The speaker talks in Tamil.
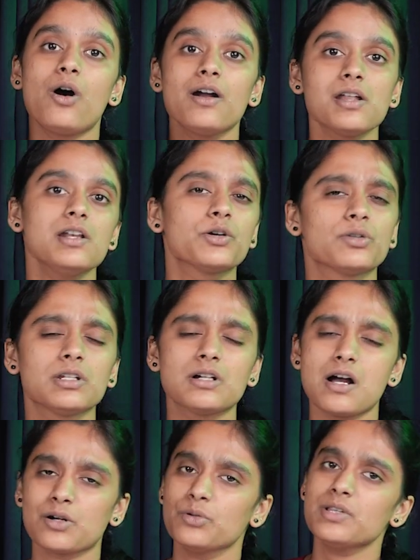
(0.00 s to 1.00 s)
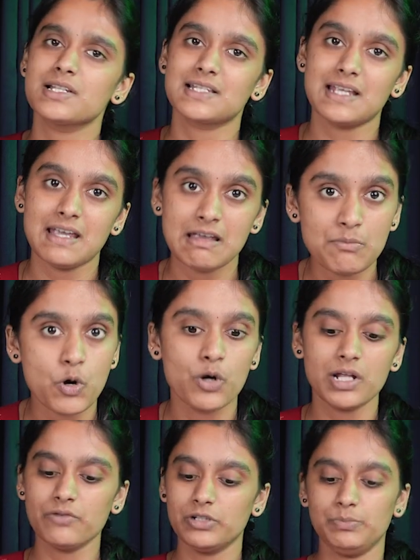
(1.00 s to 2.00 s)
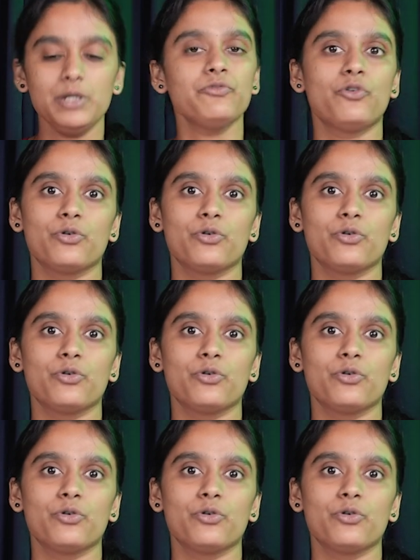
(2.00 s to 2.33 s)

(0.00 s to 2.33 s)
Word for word: ஆர்டரில் கொடுத்துருக்காங்களோ த சேம் ஆர்டர் வில் பி